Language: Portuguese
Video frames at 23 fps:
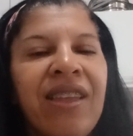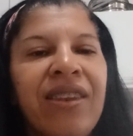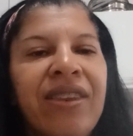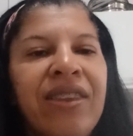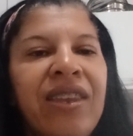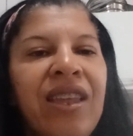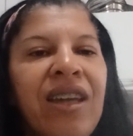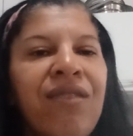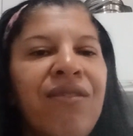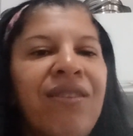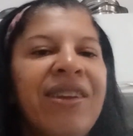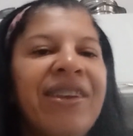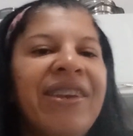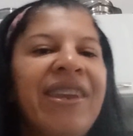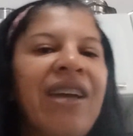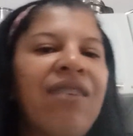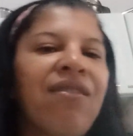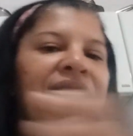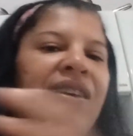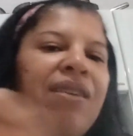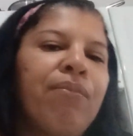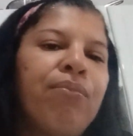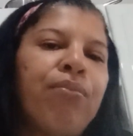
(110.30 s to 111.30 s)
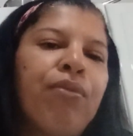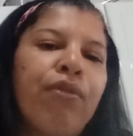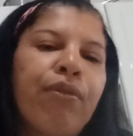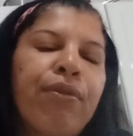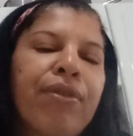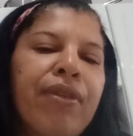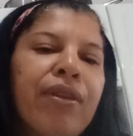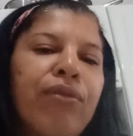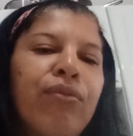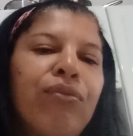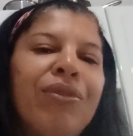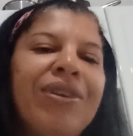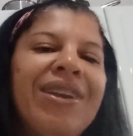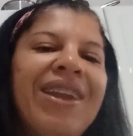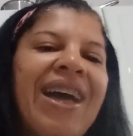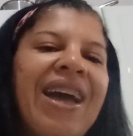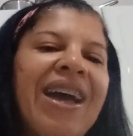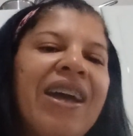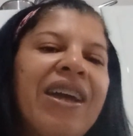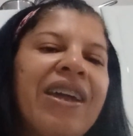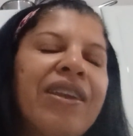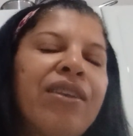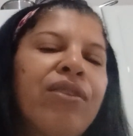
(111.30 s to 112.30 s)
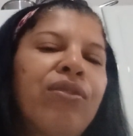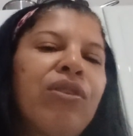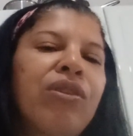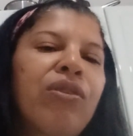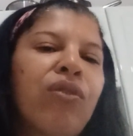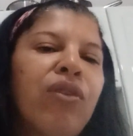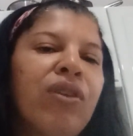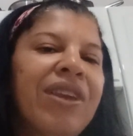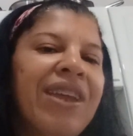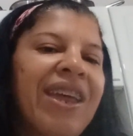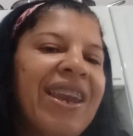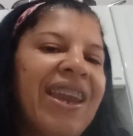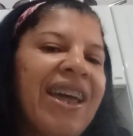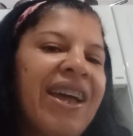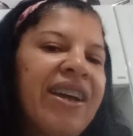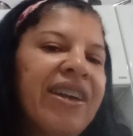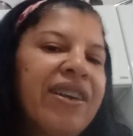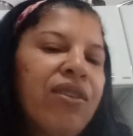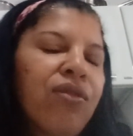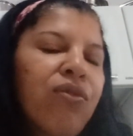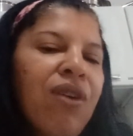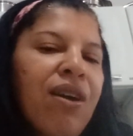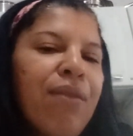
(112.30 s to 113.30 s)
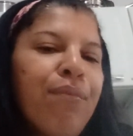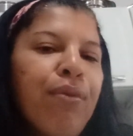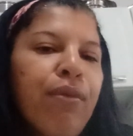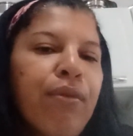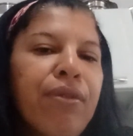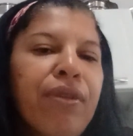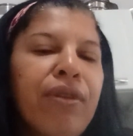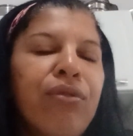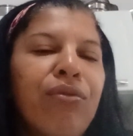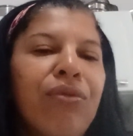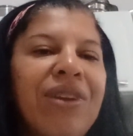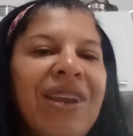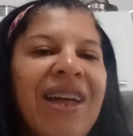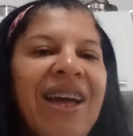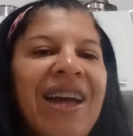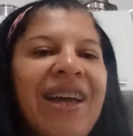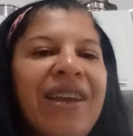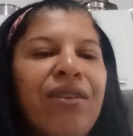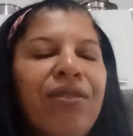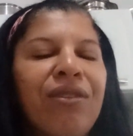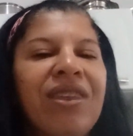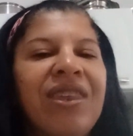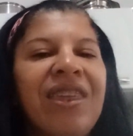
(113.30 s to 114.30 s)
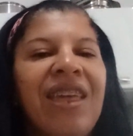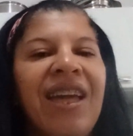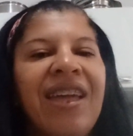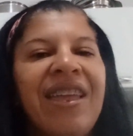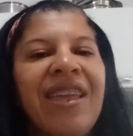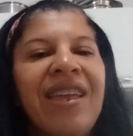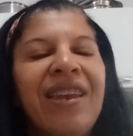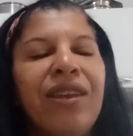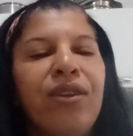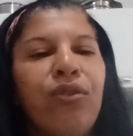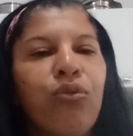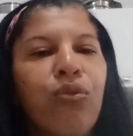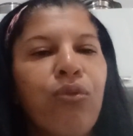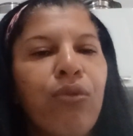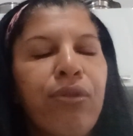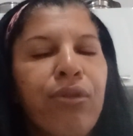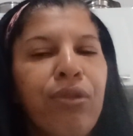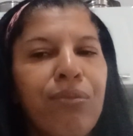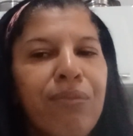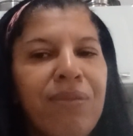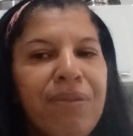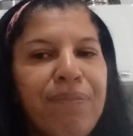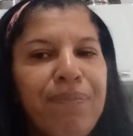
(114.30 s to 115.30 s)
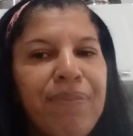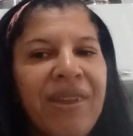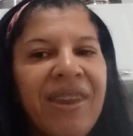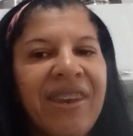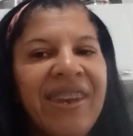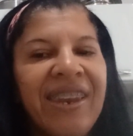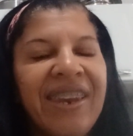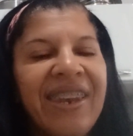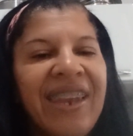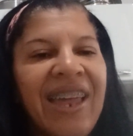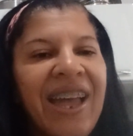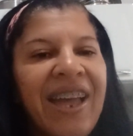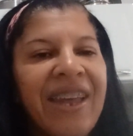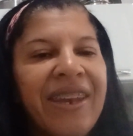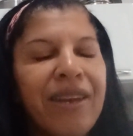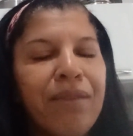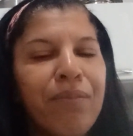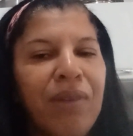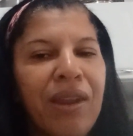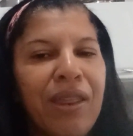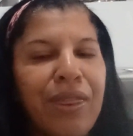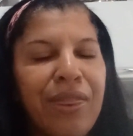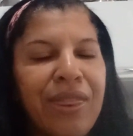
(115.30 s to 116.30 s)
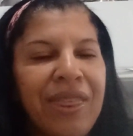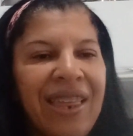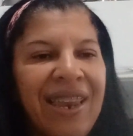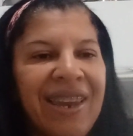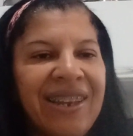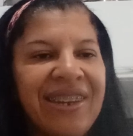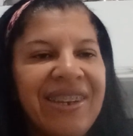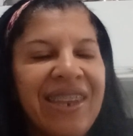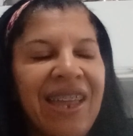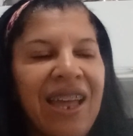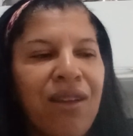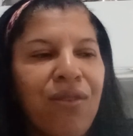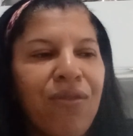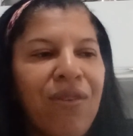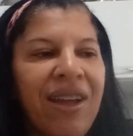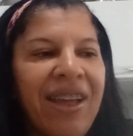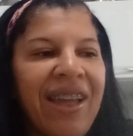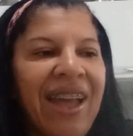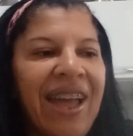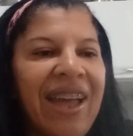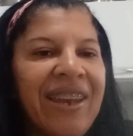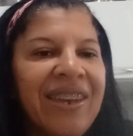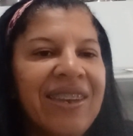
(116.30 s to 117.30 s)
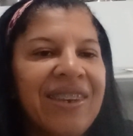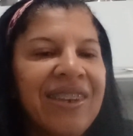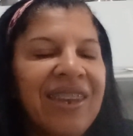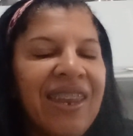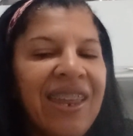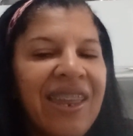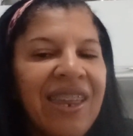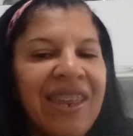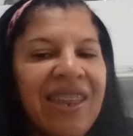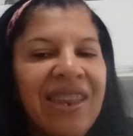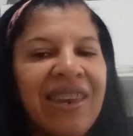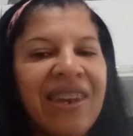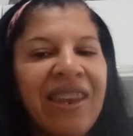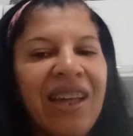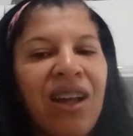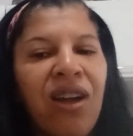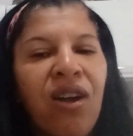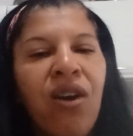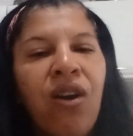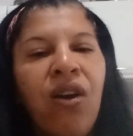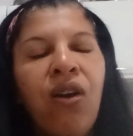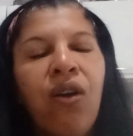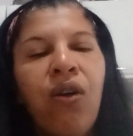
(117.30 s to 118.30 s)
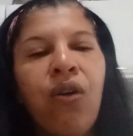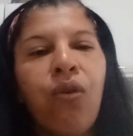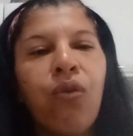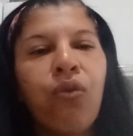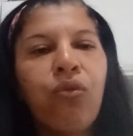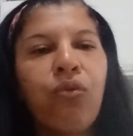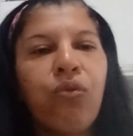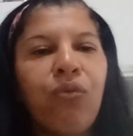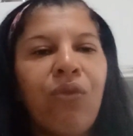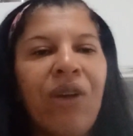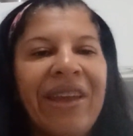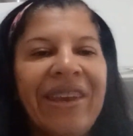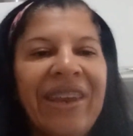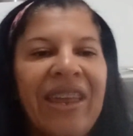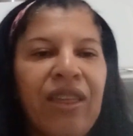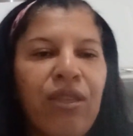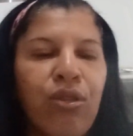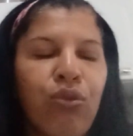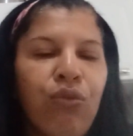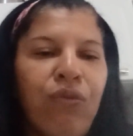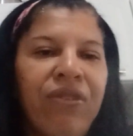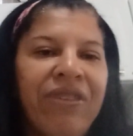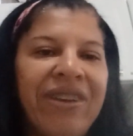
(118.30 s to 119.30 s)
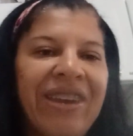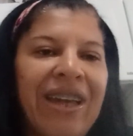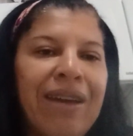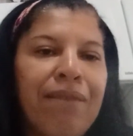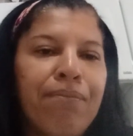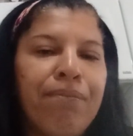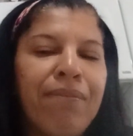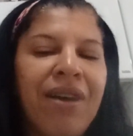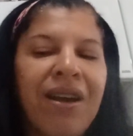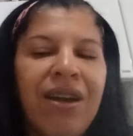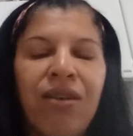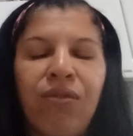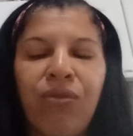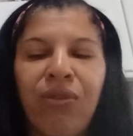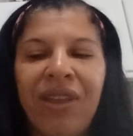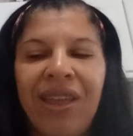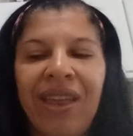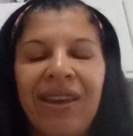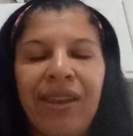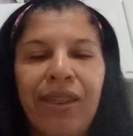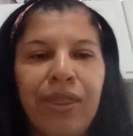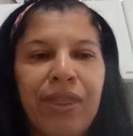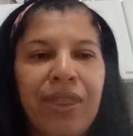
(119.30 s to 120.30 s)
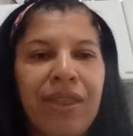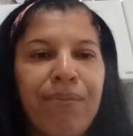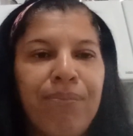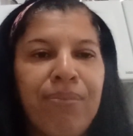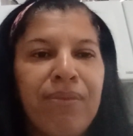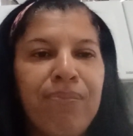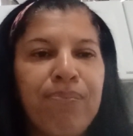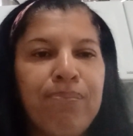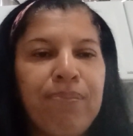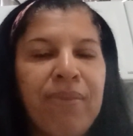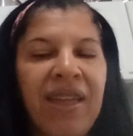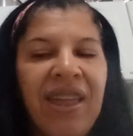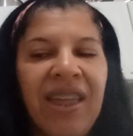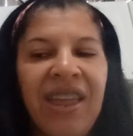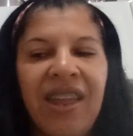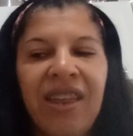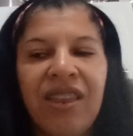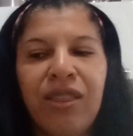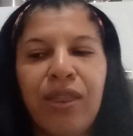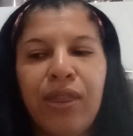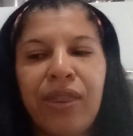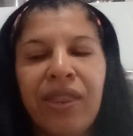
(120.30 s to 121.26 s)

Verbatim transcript: não andar com a bolsa do lado, quando ela anda com a bolsa do lado, que aí ela não costuma perder nada, mas se ela andar com a carteira ou com o guarda-chuva na mão, que ela sempre perde,